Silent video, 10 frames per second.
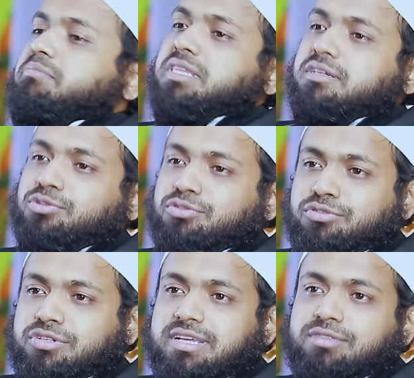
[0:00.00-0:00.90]
হাত বাঁধা শুরু
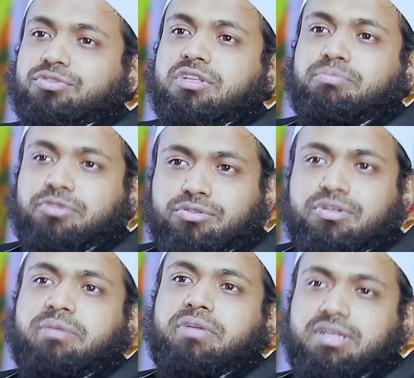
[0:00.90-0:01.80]
করছে এতদিন পর তো
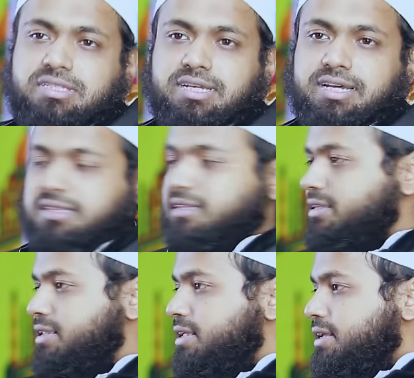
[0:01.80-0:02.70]
নাবির নিচে হাত
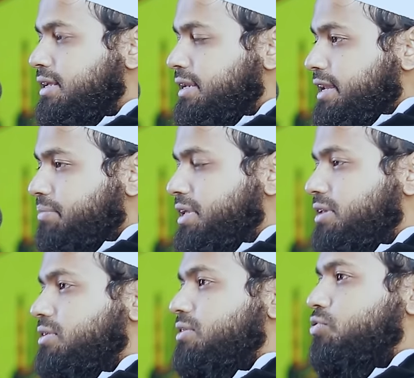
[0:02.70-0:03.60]
নাবির
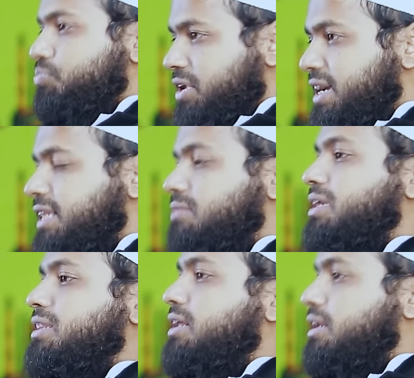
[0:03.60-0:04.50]
উপরে হাত
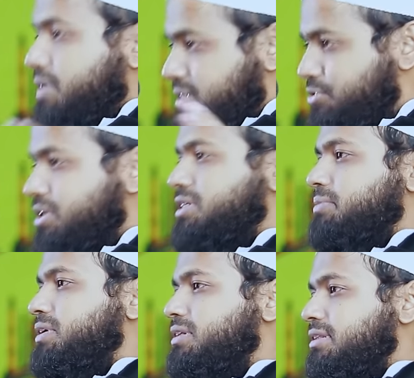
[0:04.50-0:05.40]
বাঁধলে নামাজ হয়ে
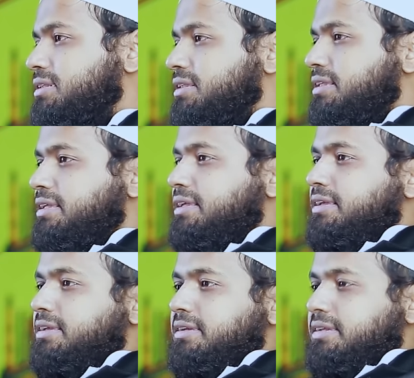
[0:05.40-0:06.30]
যাবে
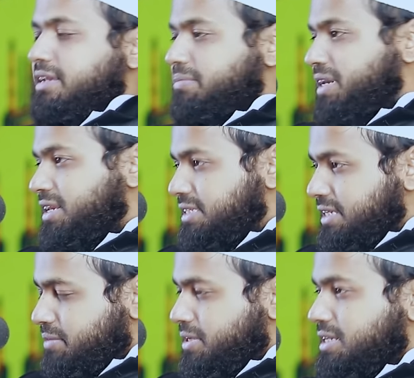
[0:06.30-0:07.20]
নাবির নিচে
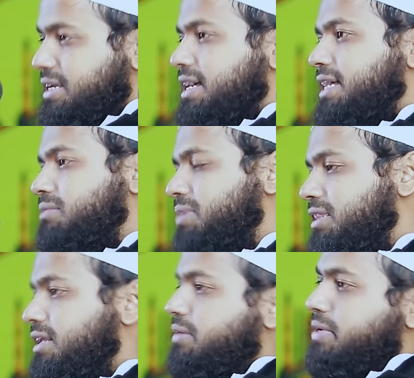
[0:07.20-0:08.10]
নামাজ হাত
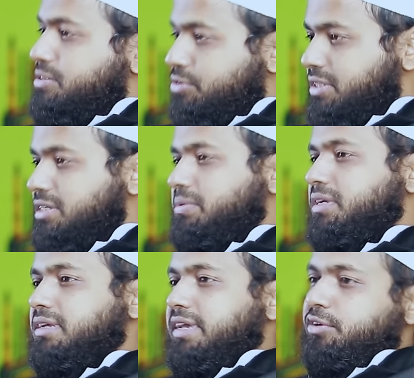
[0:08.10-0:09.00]
বাঁধলে নামাজ হয়ে যাবে
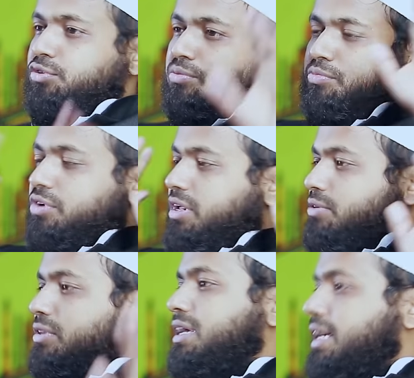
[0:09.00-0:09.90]
এরকম করার
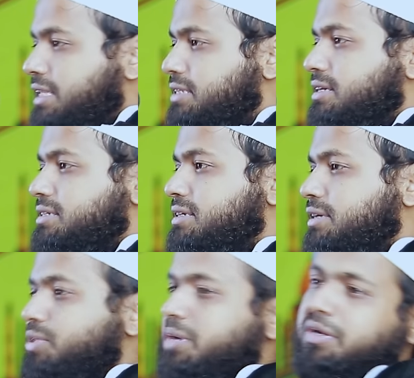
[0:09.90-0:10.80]
কথা হাদিসে আছে
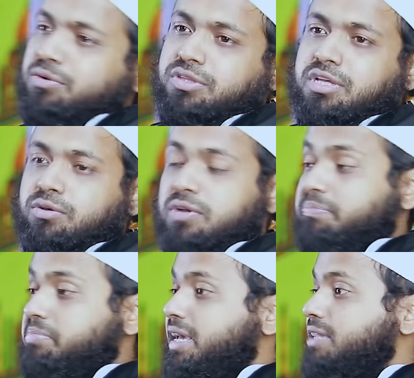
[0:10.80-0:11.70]
কিন্তু আমার কথা হলো
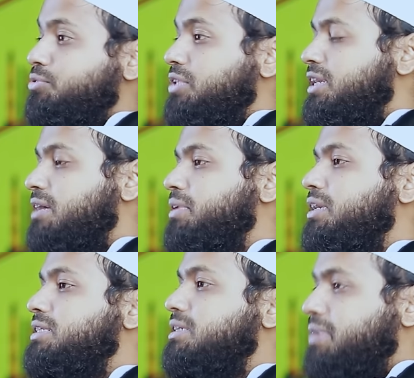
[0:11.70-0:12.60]
আপনি এতদিন নাবির
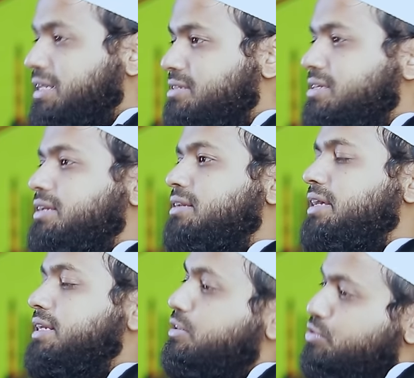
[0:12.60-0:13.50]
নিচে বাঁধছেন
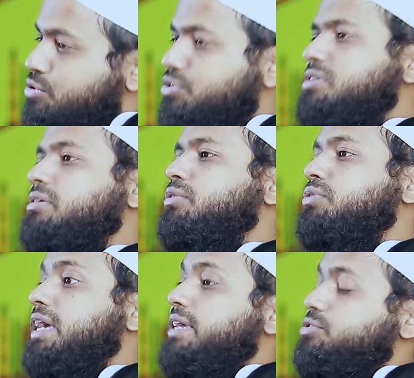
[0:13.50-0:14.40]
এটা তো সহি ছিল
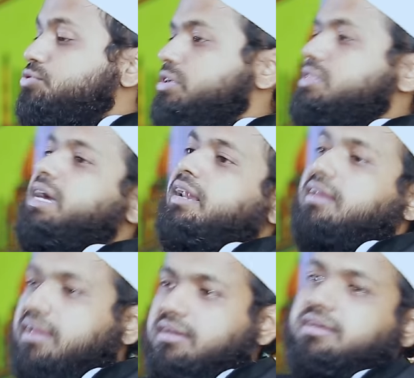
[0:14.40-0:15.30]
এই সহি
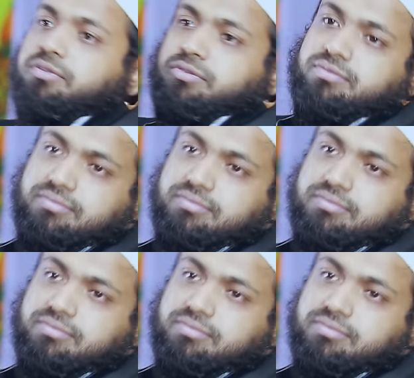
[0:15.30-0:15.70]
ছাড়লেন কেন